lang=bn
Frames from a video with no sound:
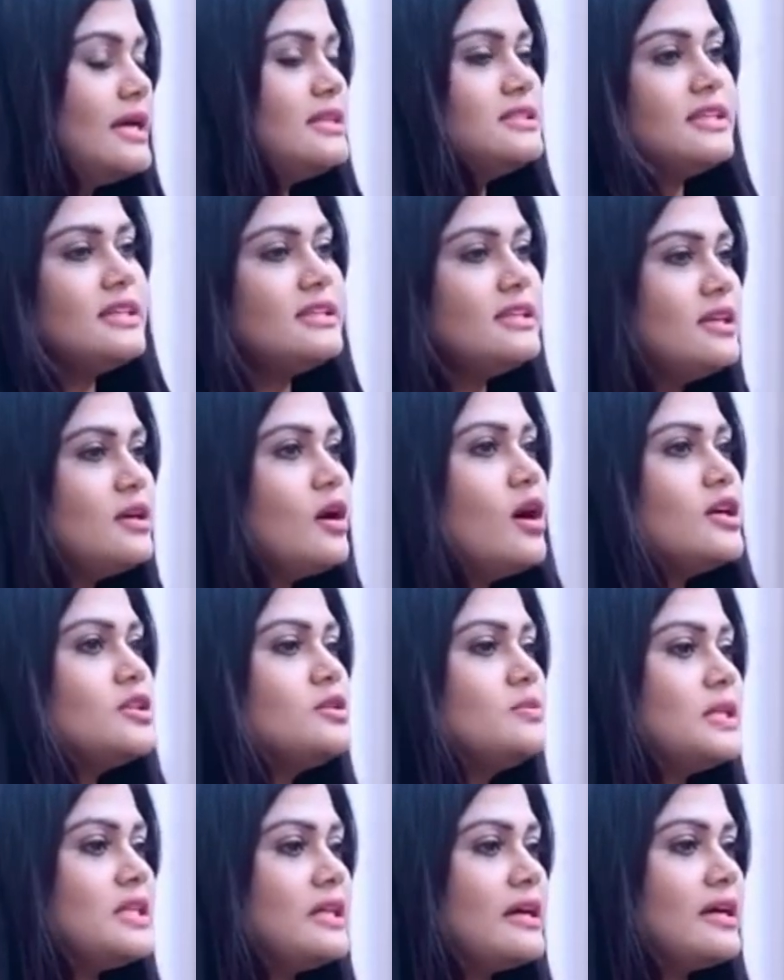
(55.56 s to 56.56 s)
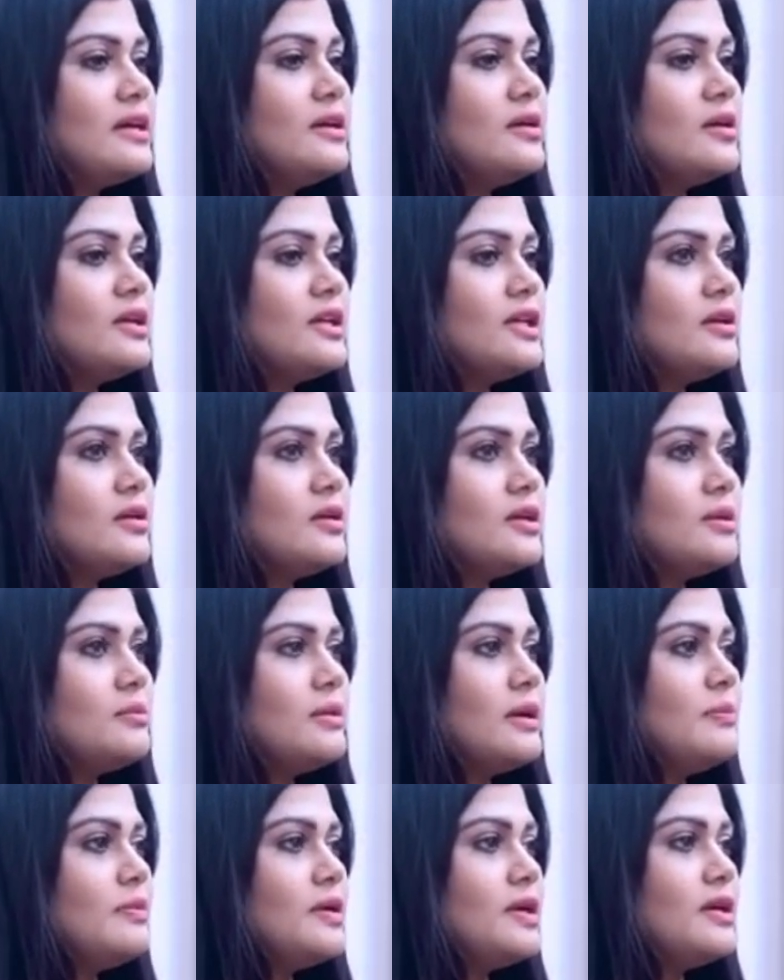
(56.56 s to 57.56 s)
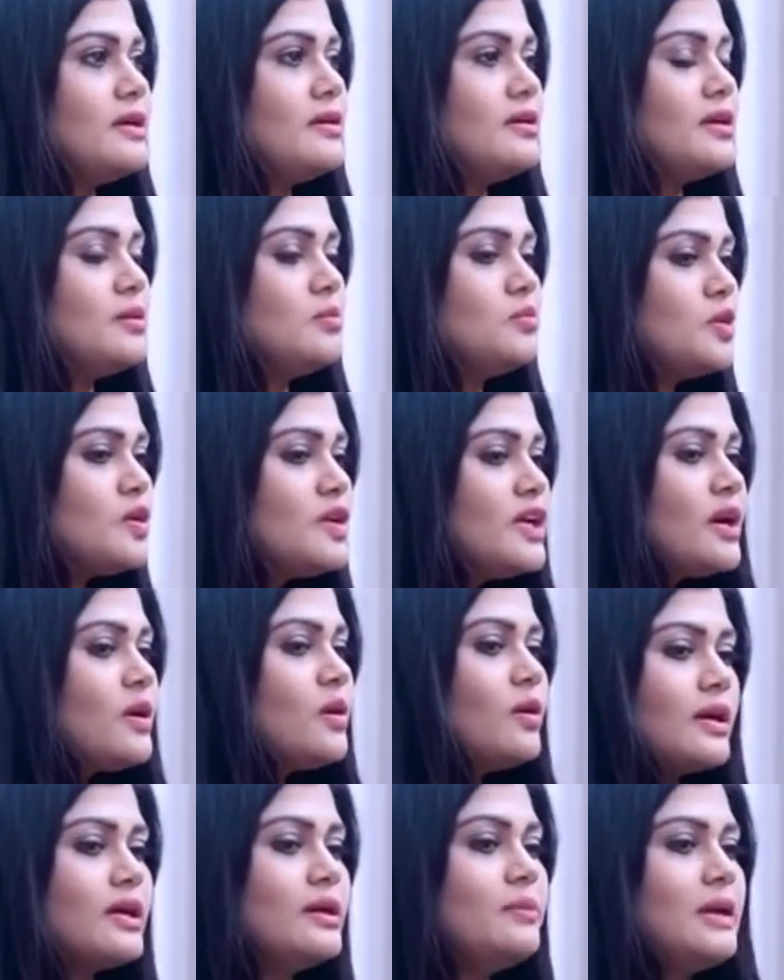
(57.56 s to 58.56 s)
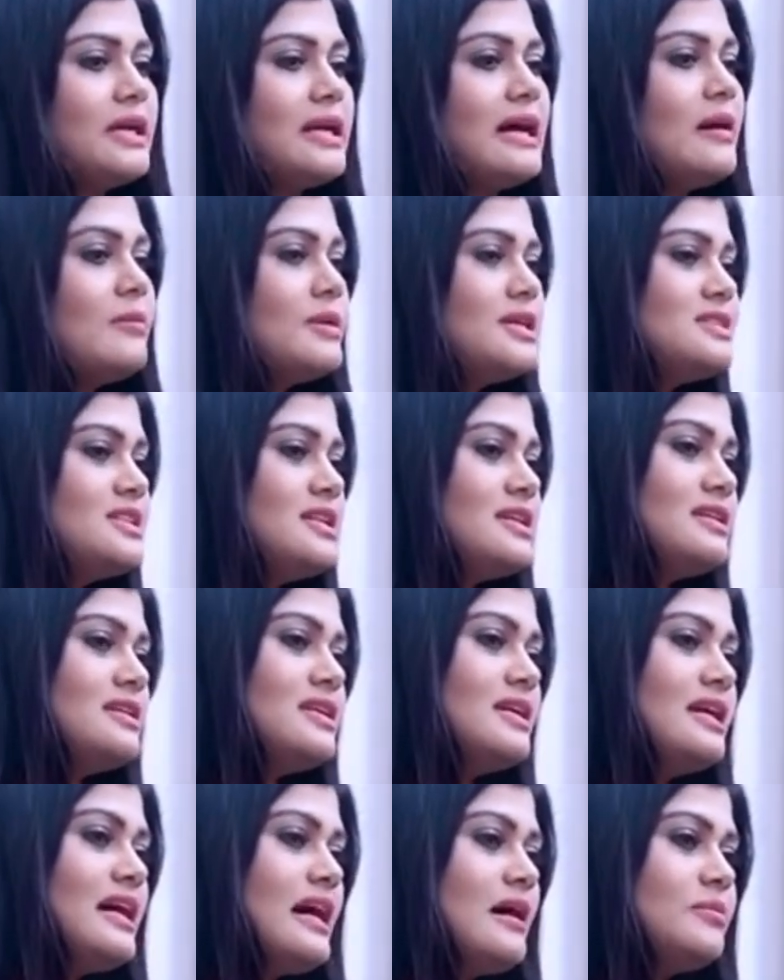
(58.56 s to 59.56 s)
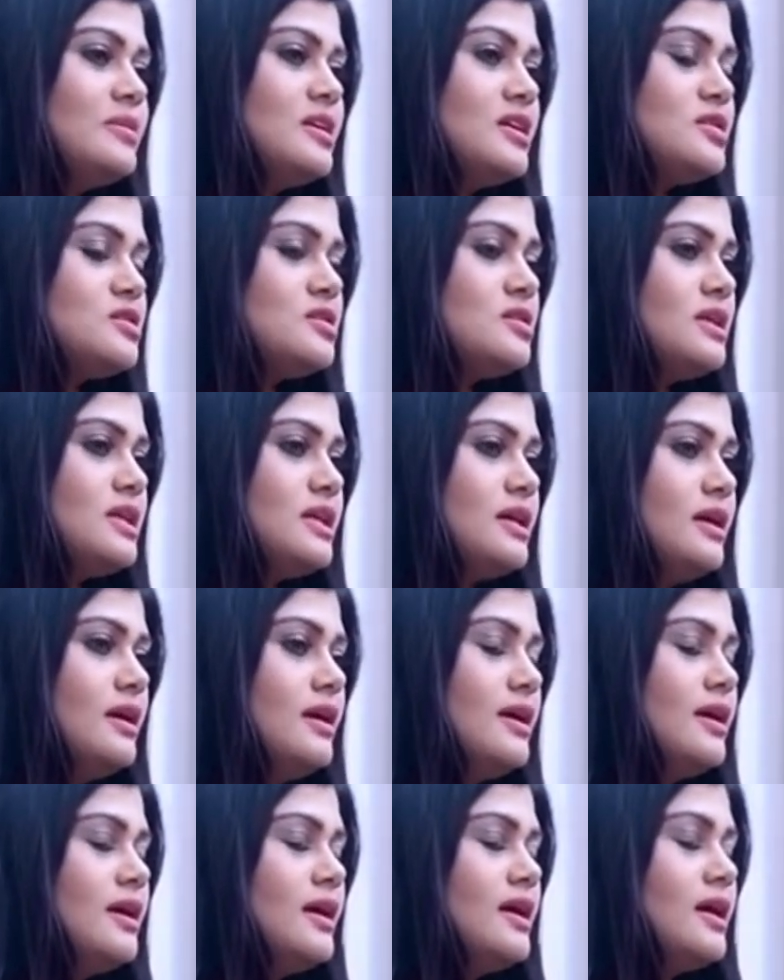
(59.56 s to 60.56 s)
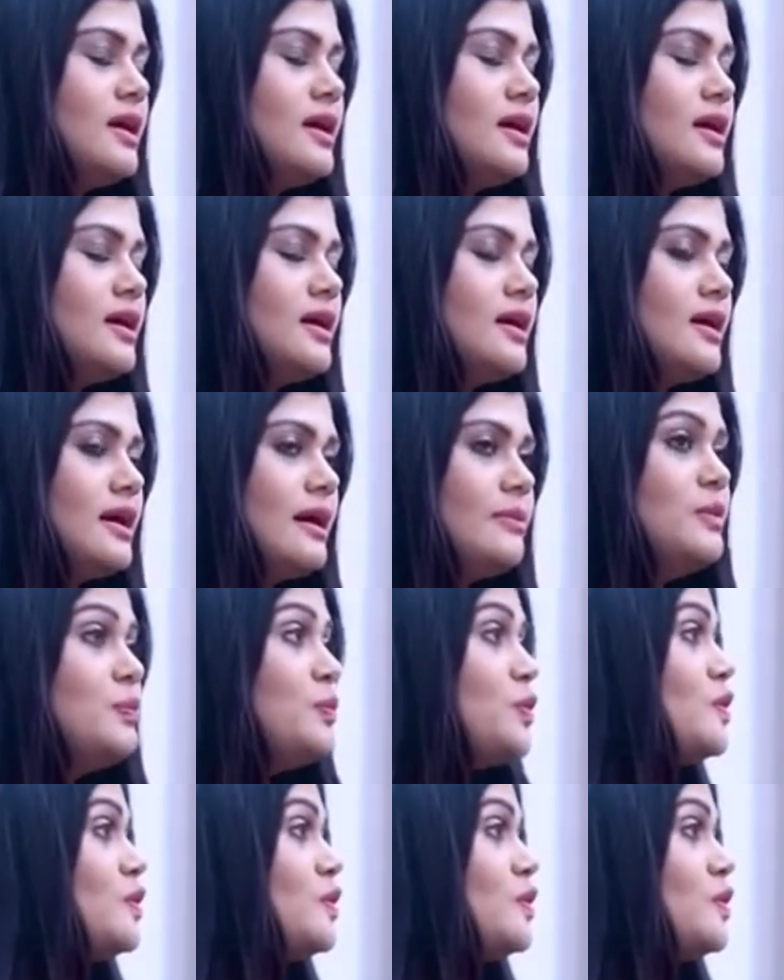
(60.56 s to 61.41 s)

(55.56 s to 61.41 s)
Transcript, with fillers: এই জায়গা থেকে হয়তো বা তাকে অনেকে অনেকভাবে মনে করে বাট আমার জায়গা থেকে আমি আসলে আমি